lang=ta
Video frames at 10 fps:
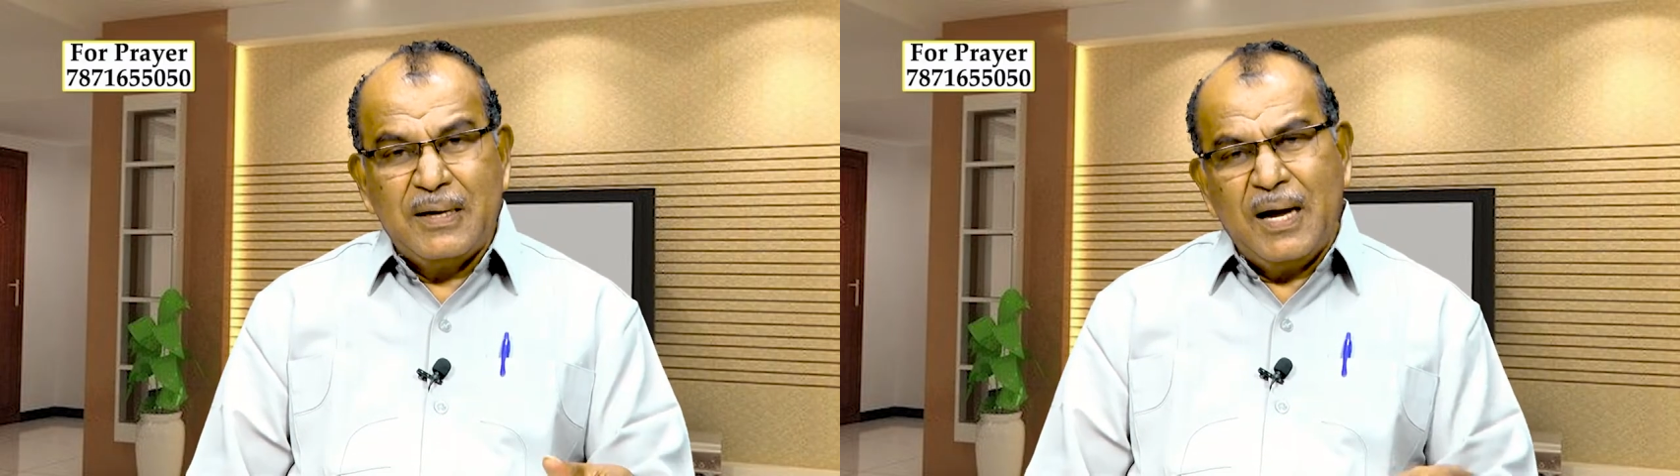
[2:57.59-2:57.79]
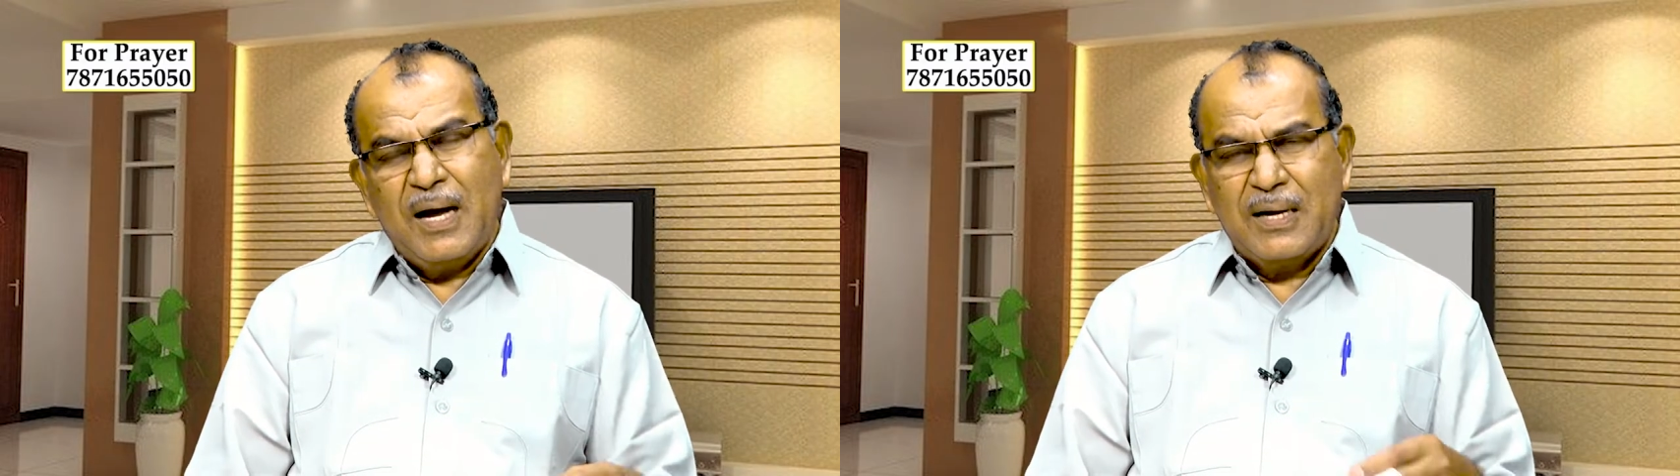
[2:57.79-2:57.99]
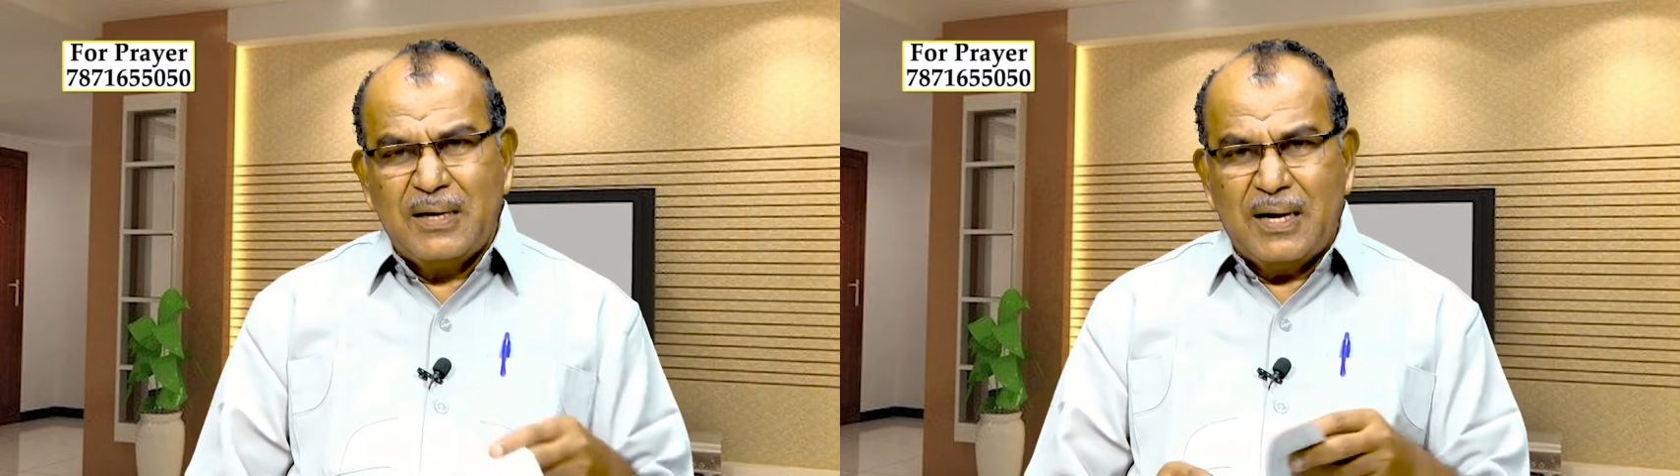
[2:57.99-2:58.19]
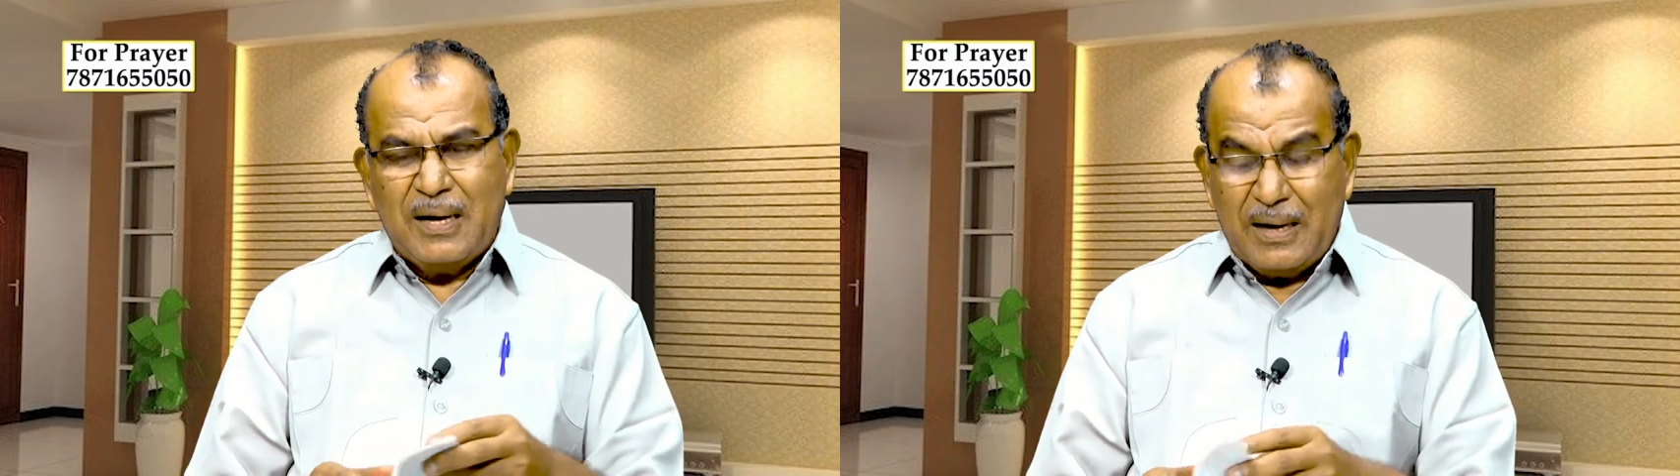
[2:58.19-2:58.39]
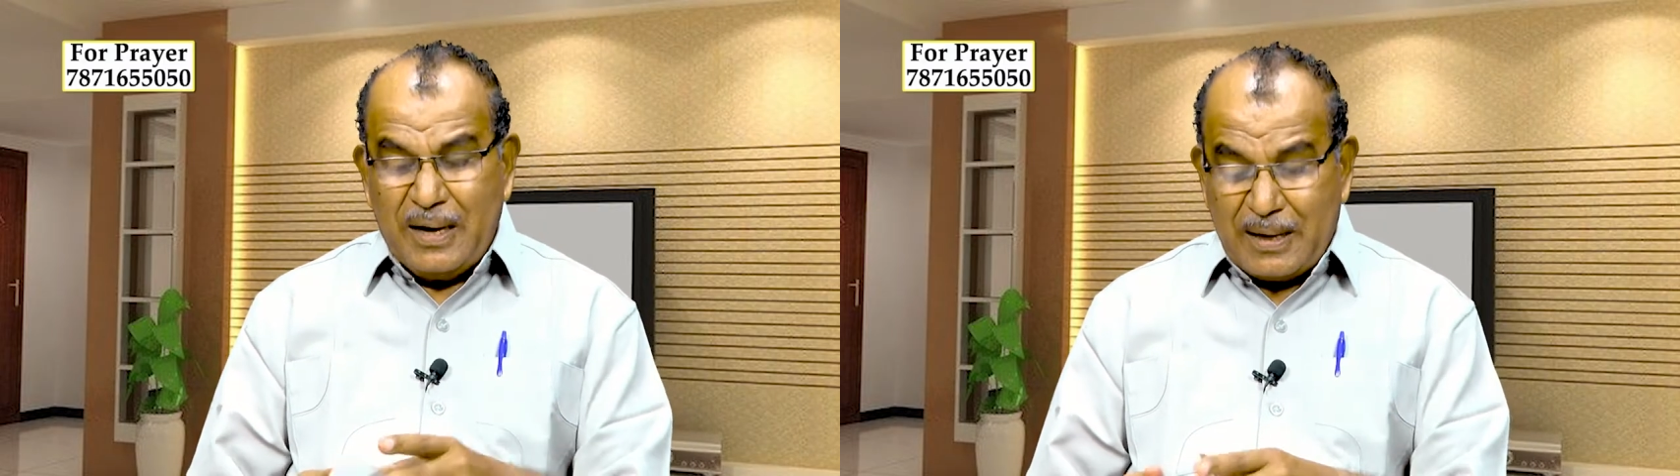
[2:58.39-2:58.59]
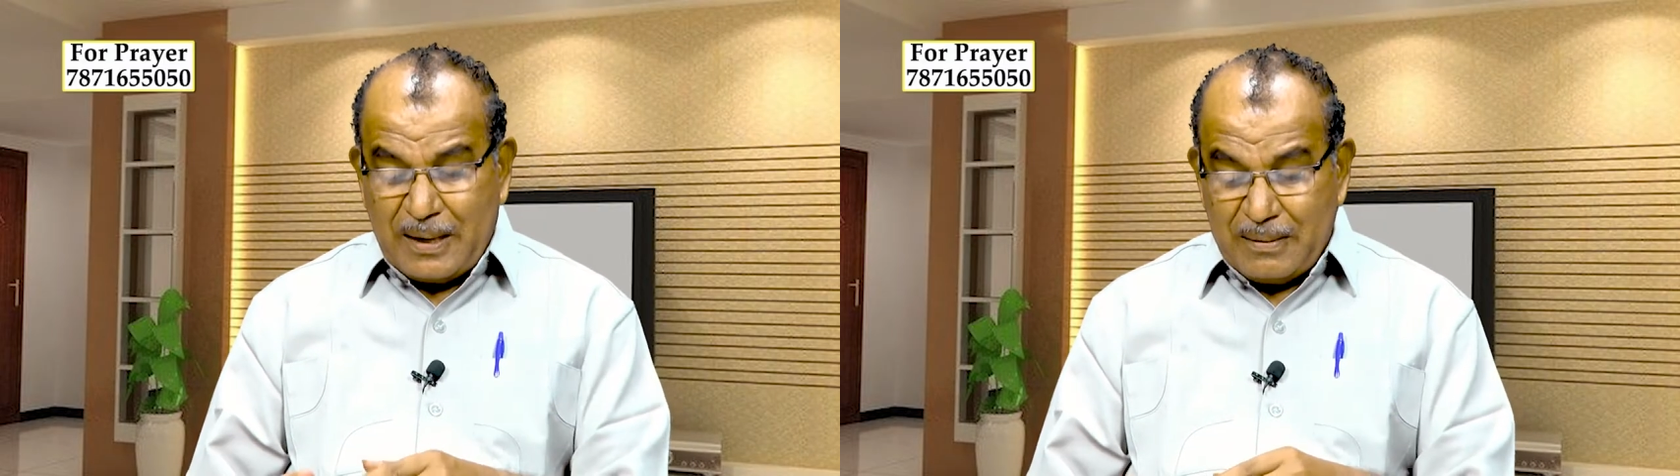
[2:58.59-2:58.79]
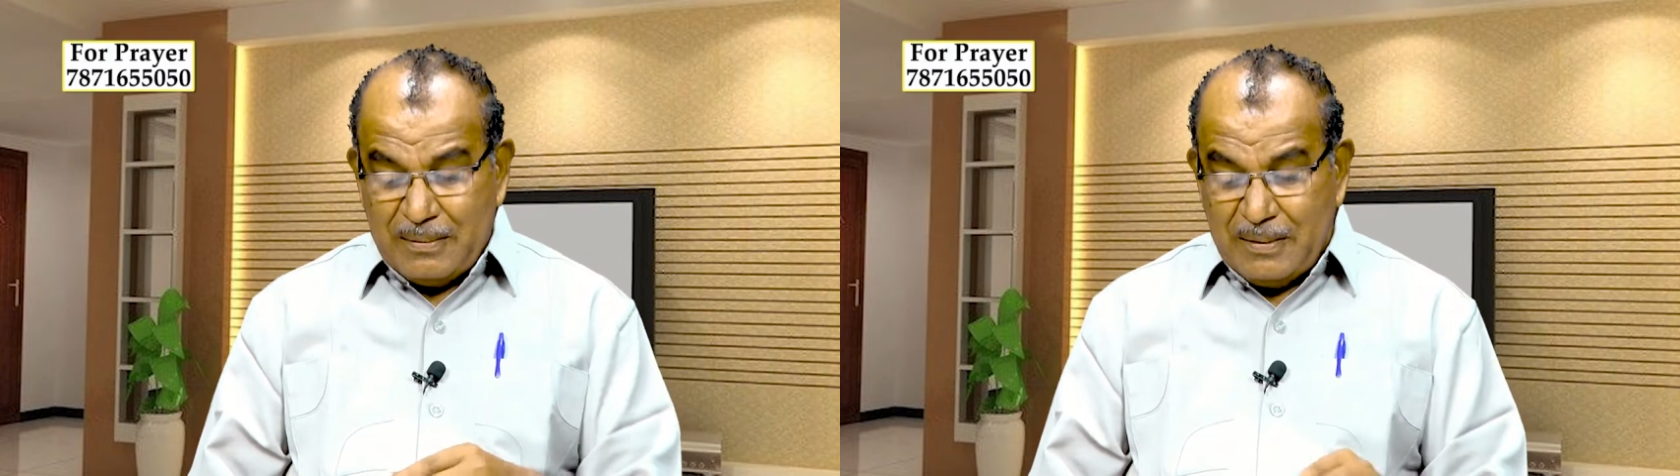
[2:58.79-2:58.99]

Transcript: யார் இந்த அநேகர்